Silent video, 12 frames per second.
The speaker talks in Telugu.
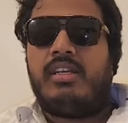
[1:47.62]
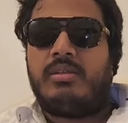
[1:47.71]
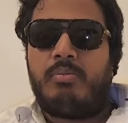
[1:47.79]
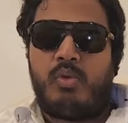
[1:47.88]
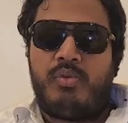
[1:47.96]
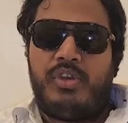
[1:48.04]

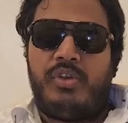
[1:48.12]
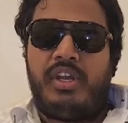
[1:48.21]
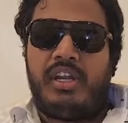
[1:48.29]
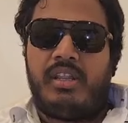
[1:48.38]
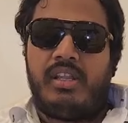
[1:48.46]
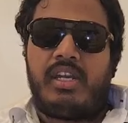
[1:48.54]
మూవీ యూనిట్
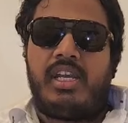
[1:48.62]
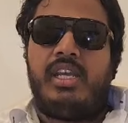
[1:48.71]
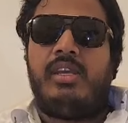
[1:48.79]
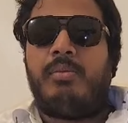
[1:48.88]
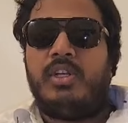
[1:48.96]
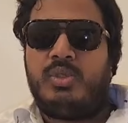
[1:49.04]
అందరికీ
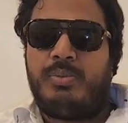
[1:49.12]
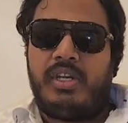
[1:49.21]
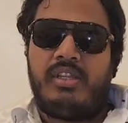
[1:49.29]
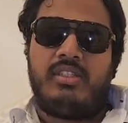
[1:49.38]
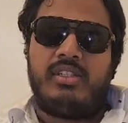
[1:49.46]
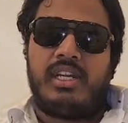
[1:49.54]
మంచి పేరు
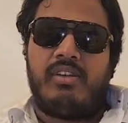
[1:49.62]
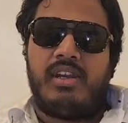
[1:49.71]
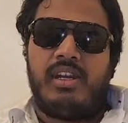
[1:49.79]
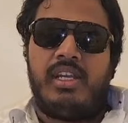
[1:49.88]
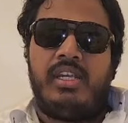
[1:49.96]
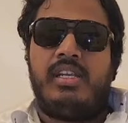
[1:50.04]

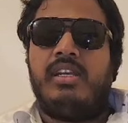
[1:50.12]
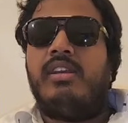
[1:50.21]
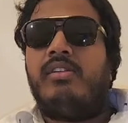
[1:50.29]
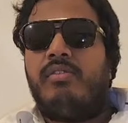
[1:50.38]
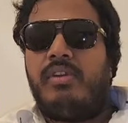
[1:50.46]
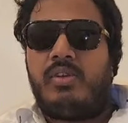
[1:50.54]
తీసుకురావాలని
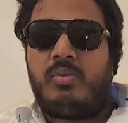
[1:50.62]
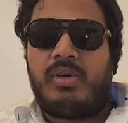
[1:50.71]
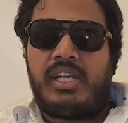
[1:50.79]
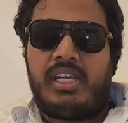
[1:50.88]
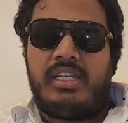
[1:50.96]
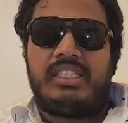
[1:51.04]
వీరు మరి
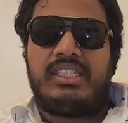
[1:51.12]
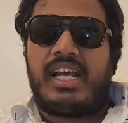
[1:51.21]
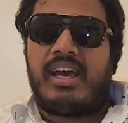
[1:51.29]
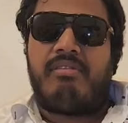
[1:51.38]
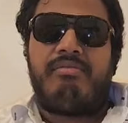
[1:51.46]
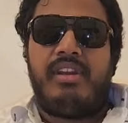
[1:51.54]

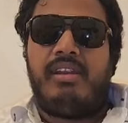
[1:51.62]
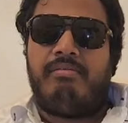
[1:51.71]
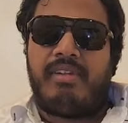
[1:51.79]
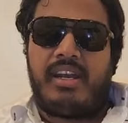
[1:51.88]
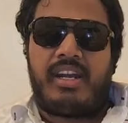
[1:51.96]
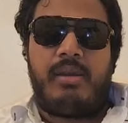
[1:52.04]
స్టార్ ఫిలిం
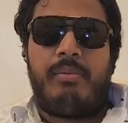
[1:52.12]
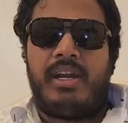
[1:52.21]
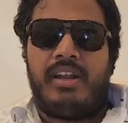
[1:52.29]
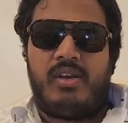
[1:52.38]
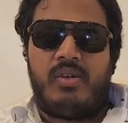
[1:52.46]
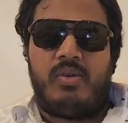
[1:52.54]
ఫ్యాక్టరీ
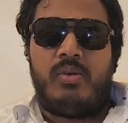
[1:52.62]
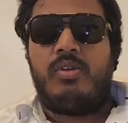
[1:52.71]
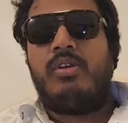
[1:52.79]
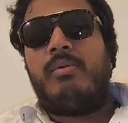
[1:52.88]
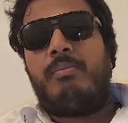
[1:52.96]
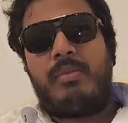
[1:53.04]
బ్యానర్లో
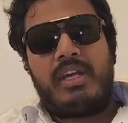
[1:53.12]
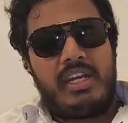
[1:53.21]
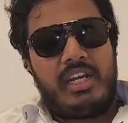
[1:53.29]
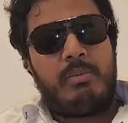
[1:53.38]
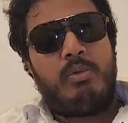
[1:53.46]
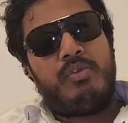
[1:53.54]

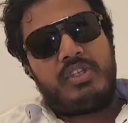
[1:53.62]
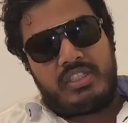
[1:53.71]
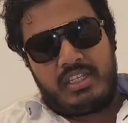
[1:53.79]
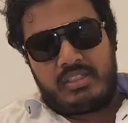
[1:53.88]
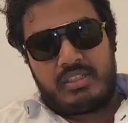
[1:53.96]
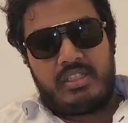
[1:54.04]
మరిన్ని మూవీస్
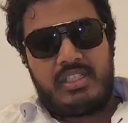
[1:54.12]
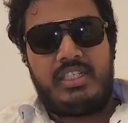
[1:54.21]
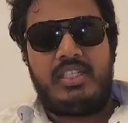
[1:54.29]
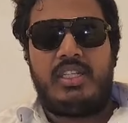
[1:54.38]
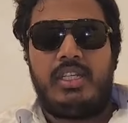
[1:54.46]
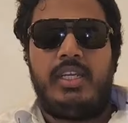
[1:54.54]

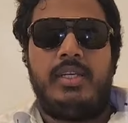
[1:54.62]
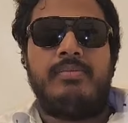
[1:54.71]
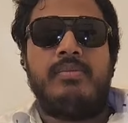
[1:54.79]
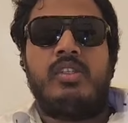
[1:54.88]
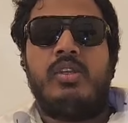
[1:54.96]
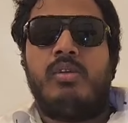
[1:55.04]
చేసి
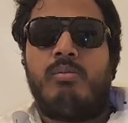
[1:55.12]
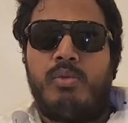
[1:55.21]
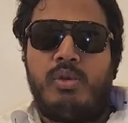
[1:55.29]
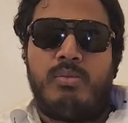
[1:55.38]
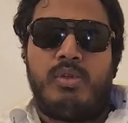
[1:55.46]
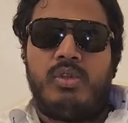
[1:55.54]

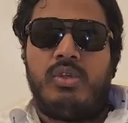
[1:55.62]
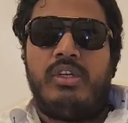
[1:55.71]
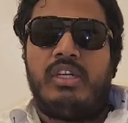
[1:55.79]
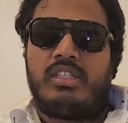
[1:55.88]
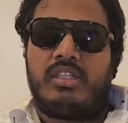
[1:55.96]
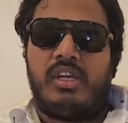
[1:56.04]
మున్ముందు
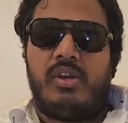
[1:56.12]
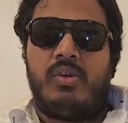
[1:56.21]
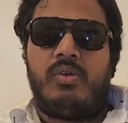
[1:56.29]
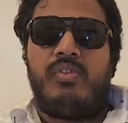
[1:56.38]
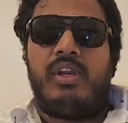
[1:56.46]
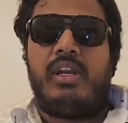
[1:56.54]
ఇండస్ట్రీలో
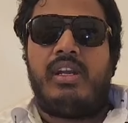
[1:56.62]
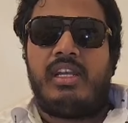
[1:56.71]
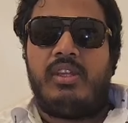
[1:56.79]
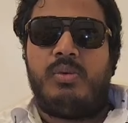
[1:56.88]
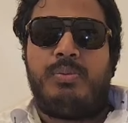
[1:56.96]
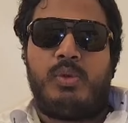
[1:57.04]
వీళ్ళంటే
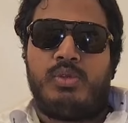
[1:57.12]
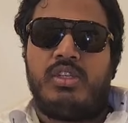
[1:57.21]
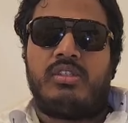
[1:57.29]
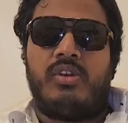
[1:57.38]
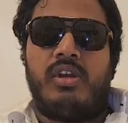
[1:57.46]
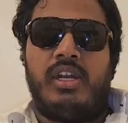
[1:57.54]
ఏందో ప్రూవ్
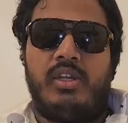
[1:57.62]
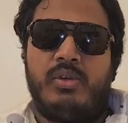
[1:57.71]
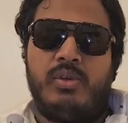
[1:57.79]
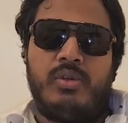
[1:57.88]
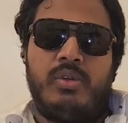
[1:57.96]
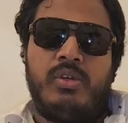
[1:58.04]
చేసుకోవాలని
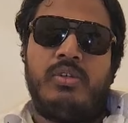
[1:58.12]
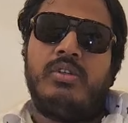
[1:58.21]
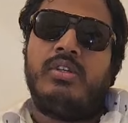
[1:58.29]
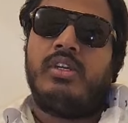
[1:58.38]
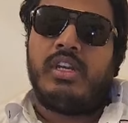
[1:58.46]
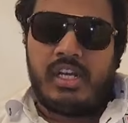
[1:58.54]
కోరుకుంటూ
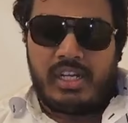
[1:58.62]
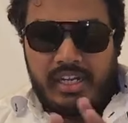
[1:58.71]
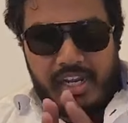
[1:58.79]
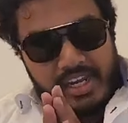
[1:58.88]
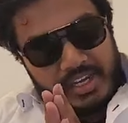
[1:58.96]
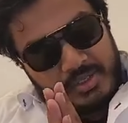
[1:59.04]

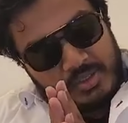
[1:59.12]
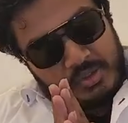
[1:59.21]
థ్యాంక్ యూ సో